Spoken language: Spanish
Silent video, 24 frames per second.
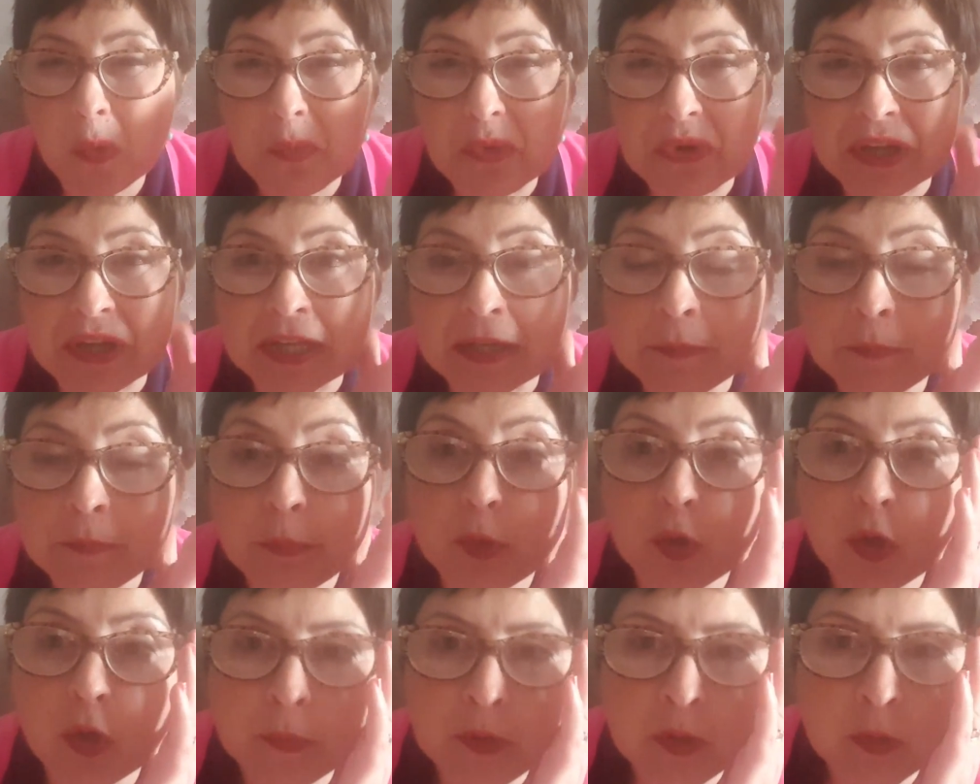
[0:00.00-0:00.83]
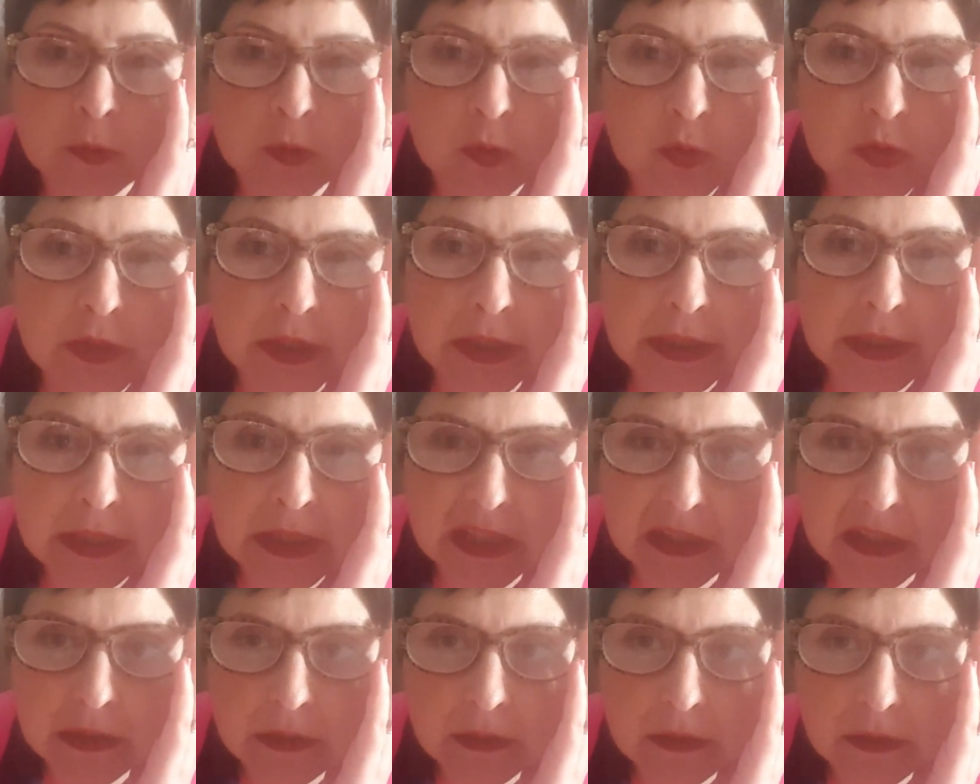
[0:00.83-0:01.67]
por ejemplo, a mí no me
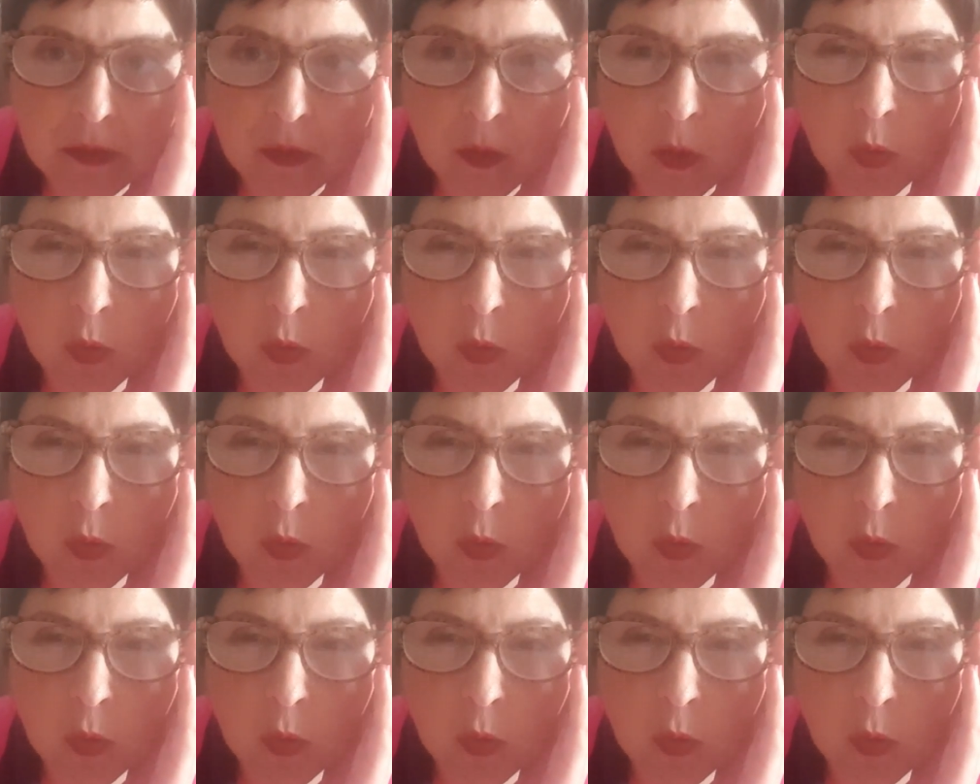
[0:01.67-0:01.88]
gustaría, ¿eh?